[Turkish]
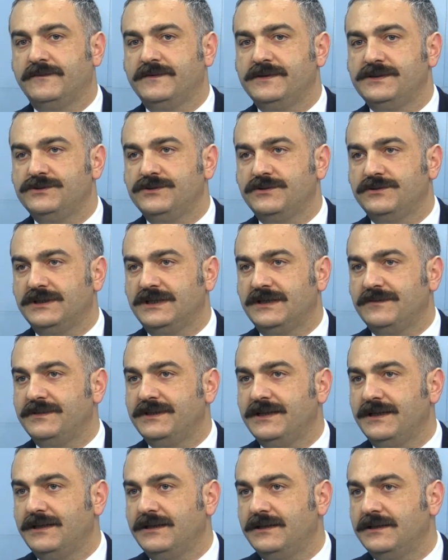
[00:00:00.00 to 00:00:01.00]
Vizyon
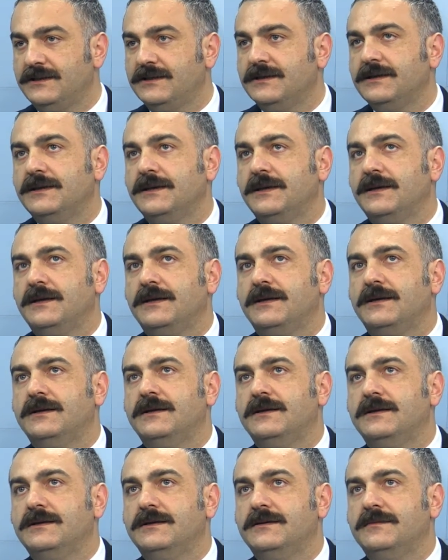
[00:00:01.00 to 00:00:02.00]
2050 e,
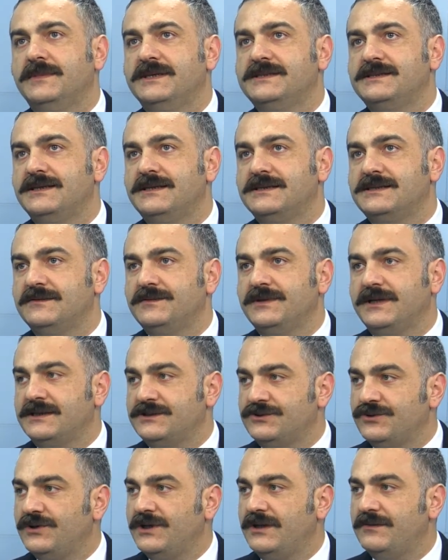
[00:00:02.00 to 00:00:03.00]
meselesi biraz
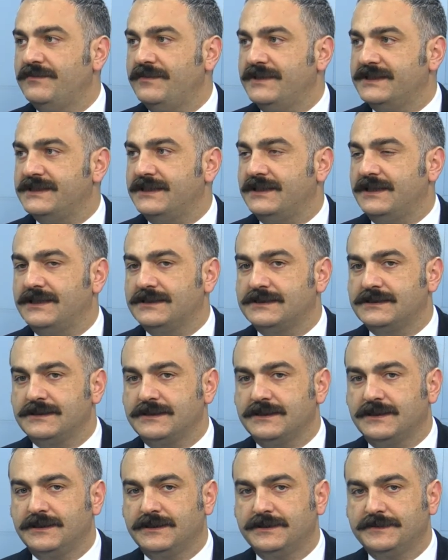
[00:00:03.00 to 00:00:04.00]
şöyle bir mesele
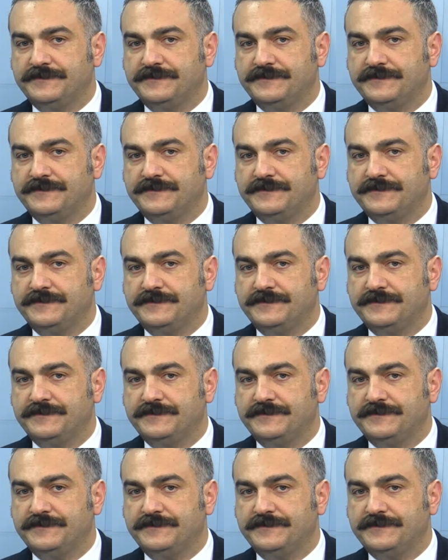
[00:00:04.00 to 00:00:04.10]
aslında.